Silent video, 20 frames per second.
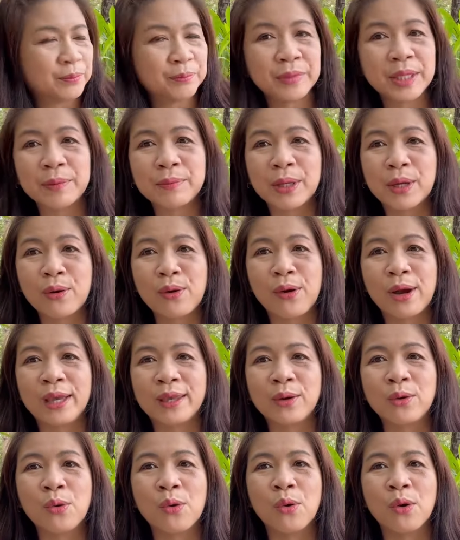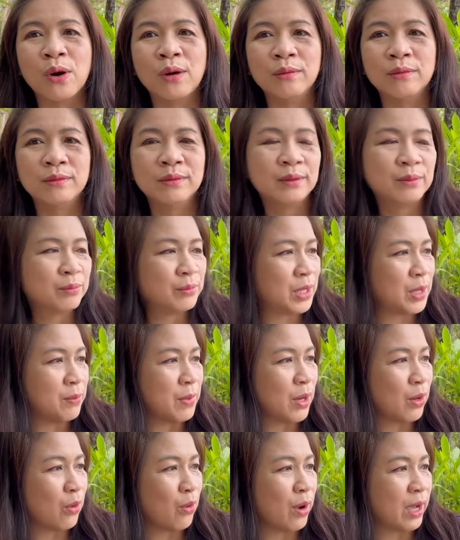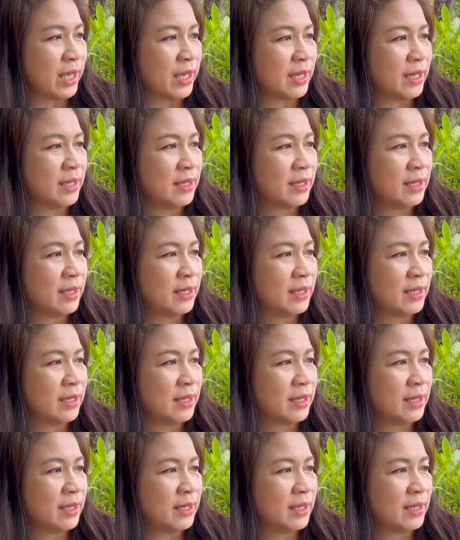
มีบักหอยโขงมีบักหอย